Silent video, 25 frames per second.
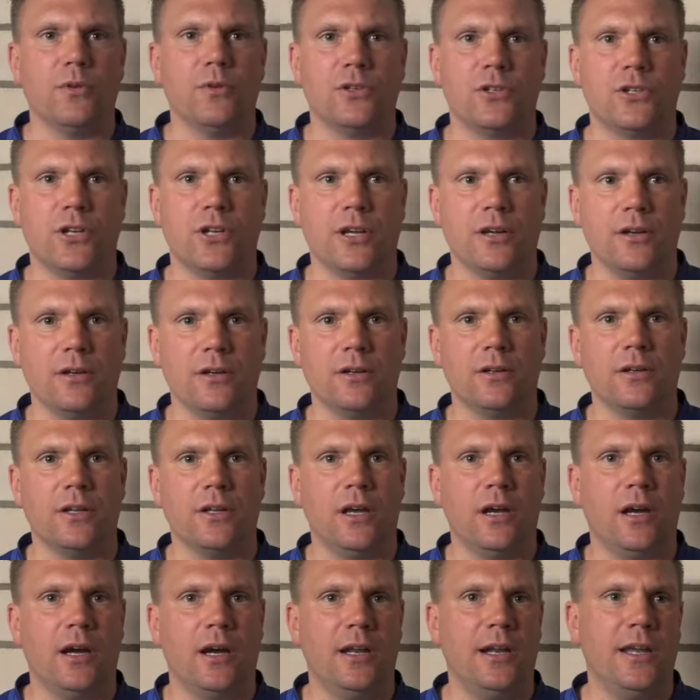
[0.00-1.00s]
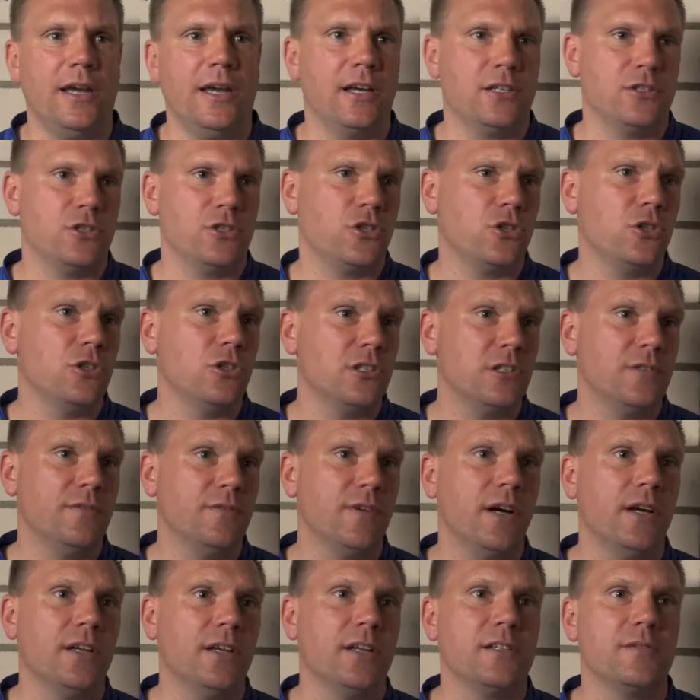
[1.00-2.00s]
Und ich denke, der allererste Schlüssel
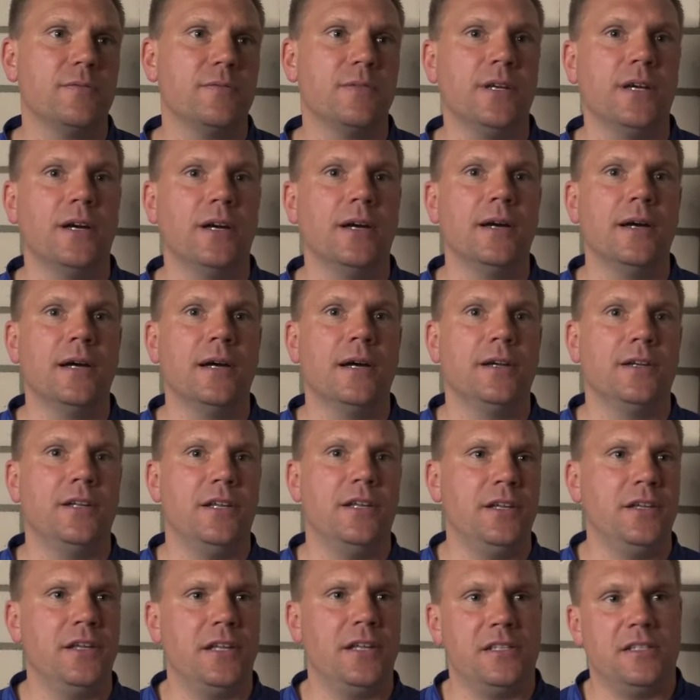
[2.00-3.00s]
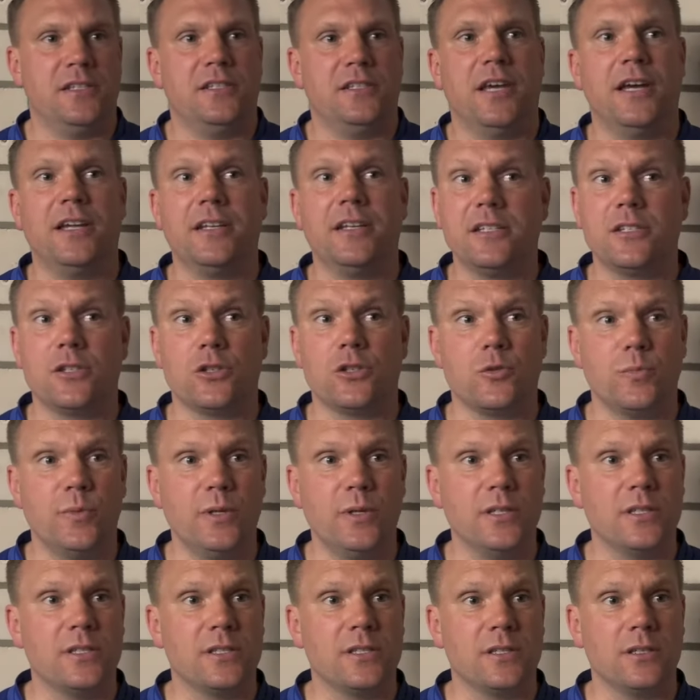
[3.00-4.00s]
war, dass wir die Intensität dieses
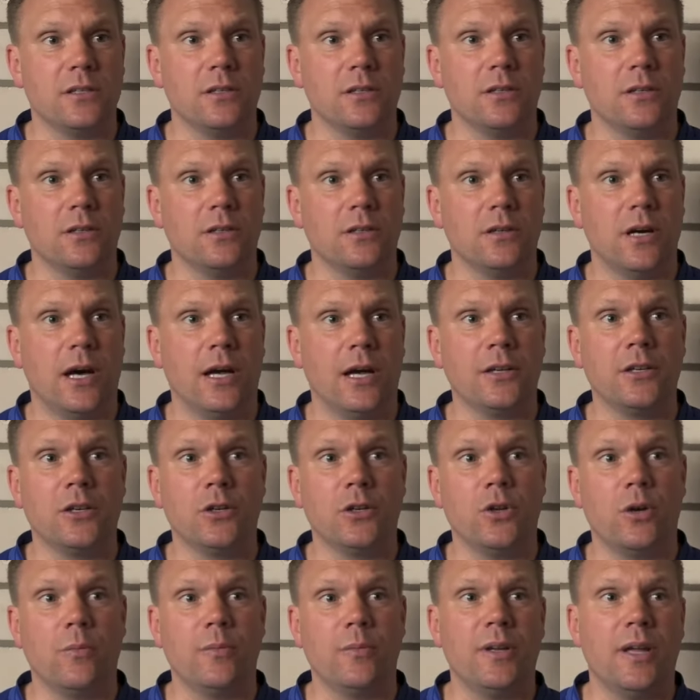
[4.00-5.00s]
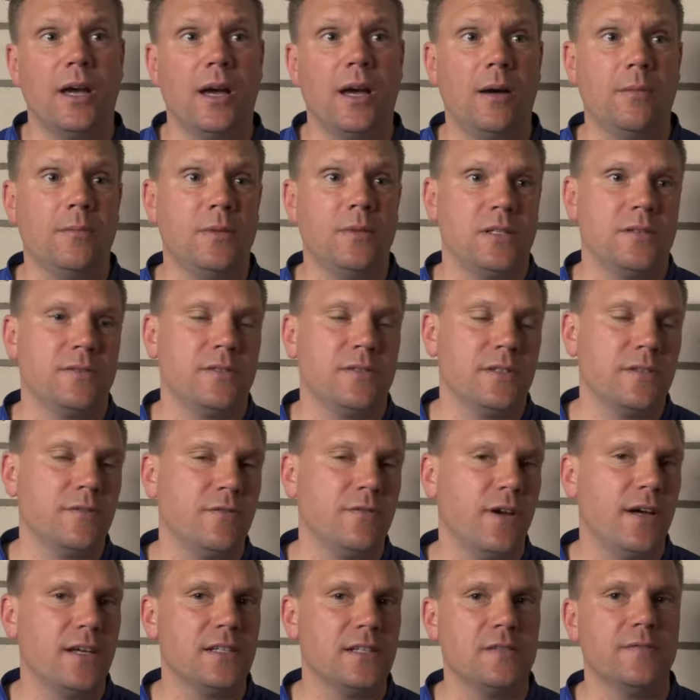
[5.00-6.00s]
Spiels äh, angenommen haben, dass wir sie
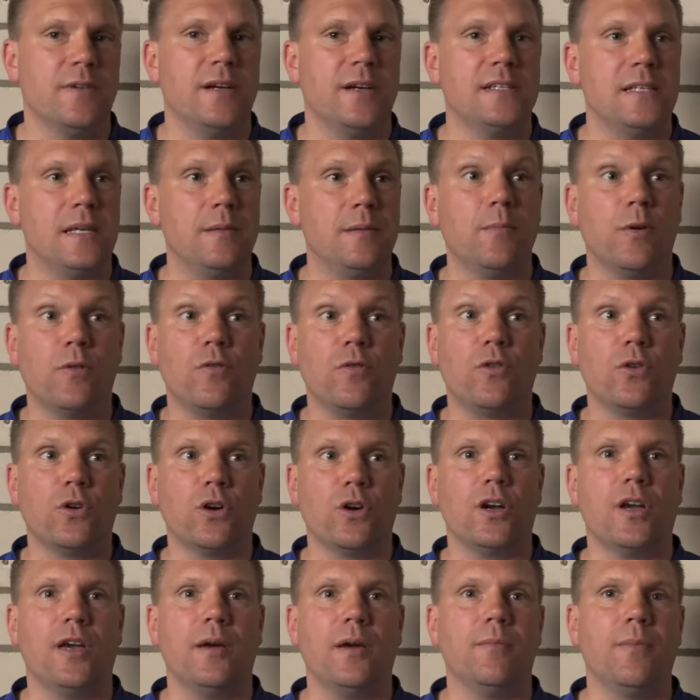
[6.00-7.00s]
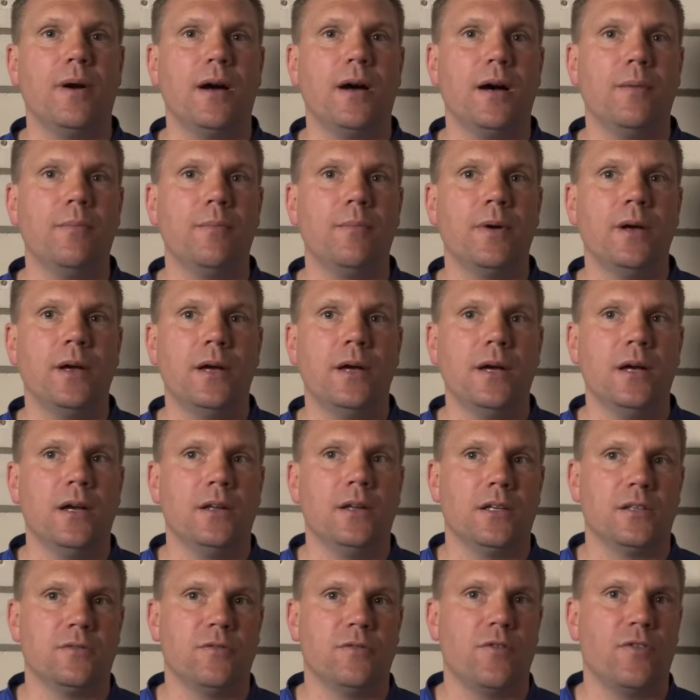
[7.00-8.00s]
phasenweise eben auch vorgegeben haben,
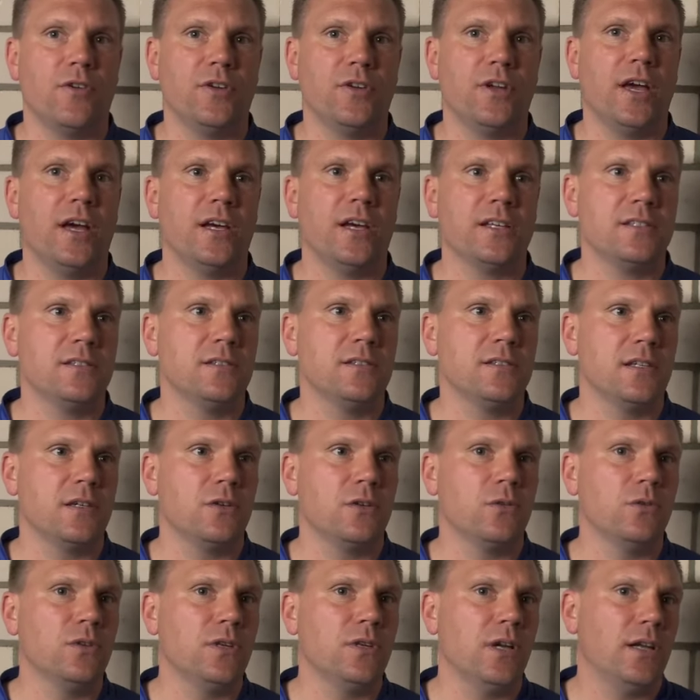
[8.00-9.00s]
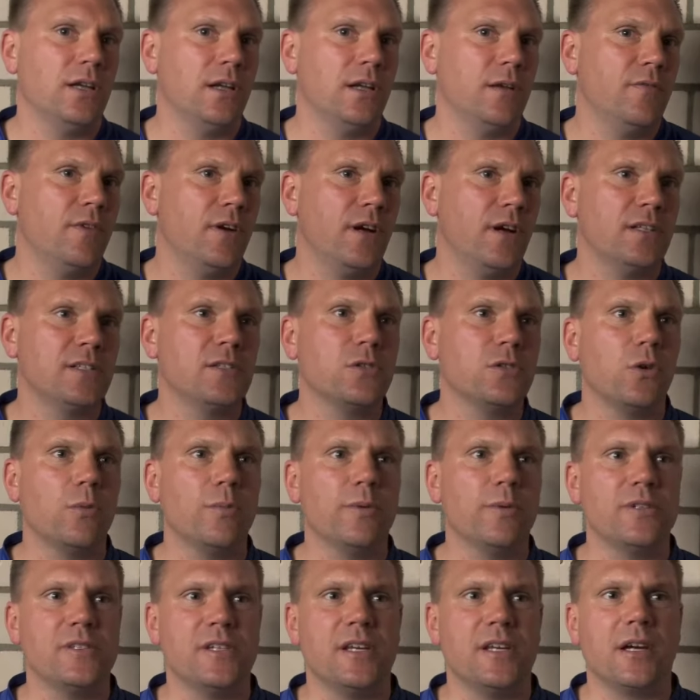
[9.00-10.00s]
dass wir von der ersten Sekunde an einfach als
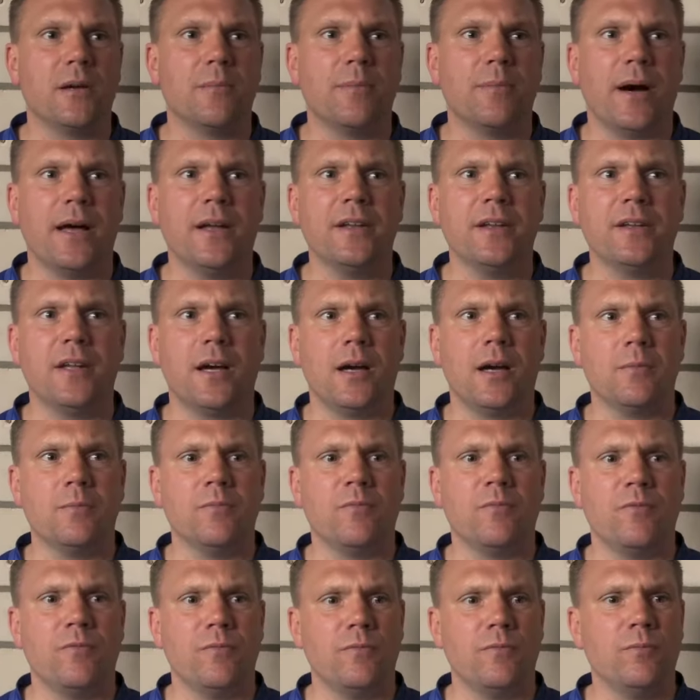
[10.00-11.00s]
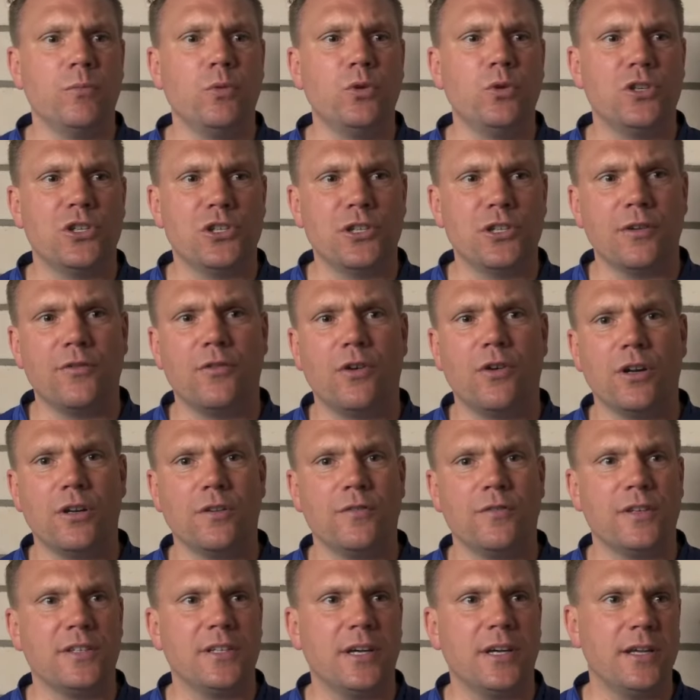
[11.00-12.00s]
Truppe sehr gebrannt haben, mutig nach
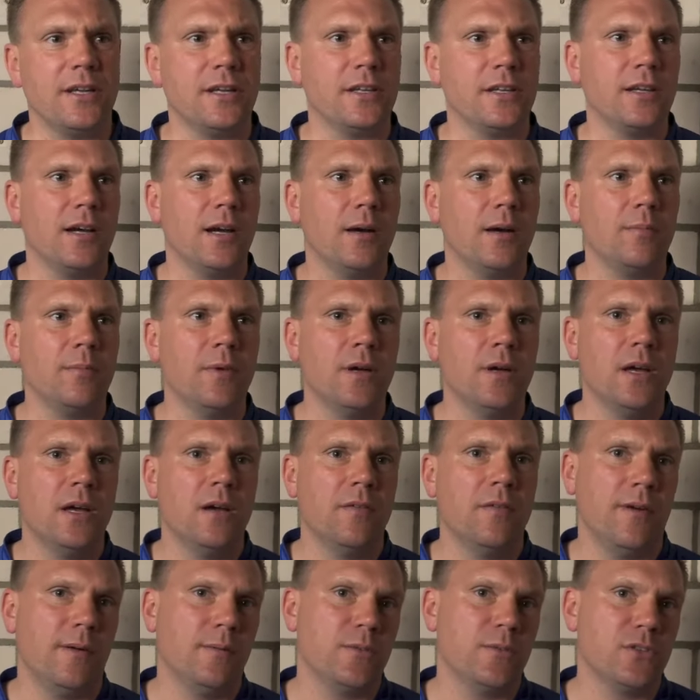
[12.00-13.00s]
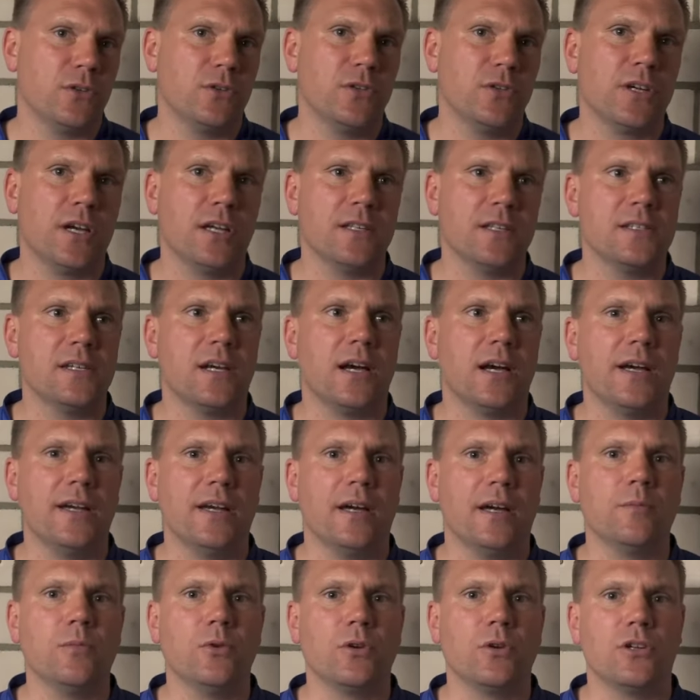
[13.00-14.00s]
vorne verteidigt haben, haben uns auch eine ganze
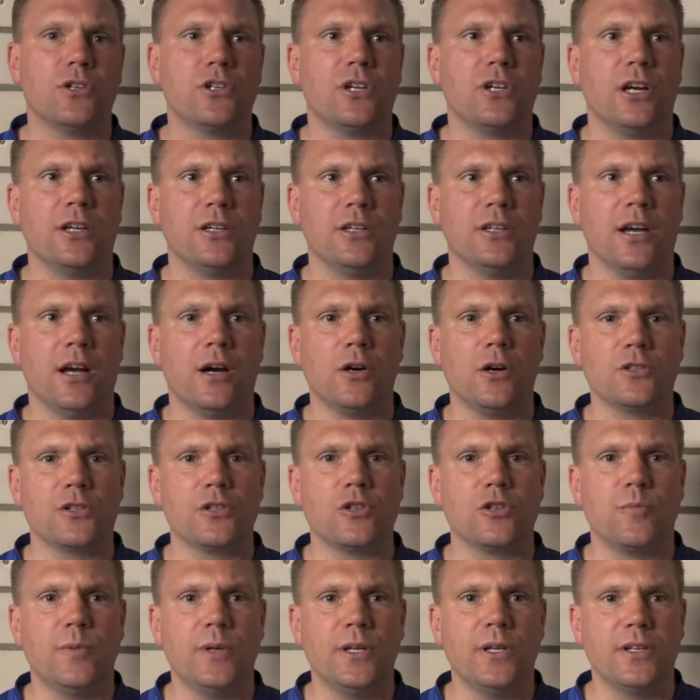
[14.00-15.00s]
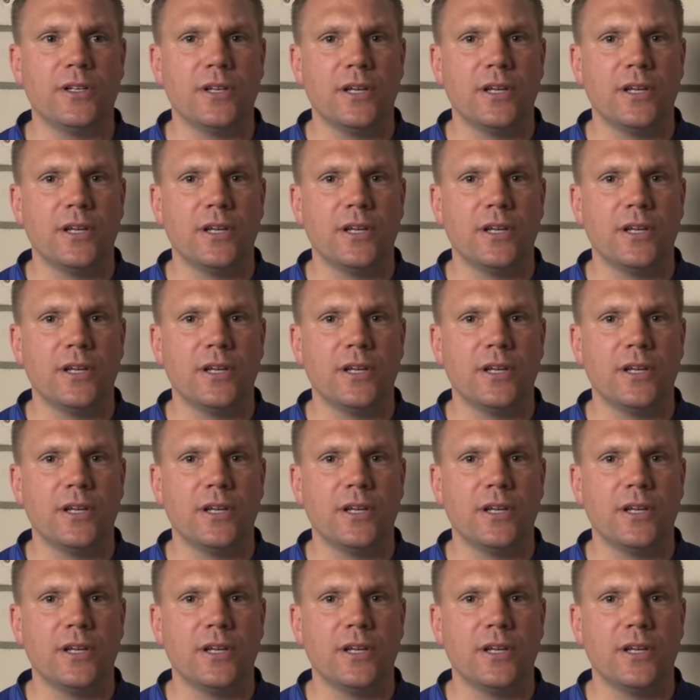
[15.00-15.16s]
Reihe an Möglichkeiten herausgespielt.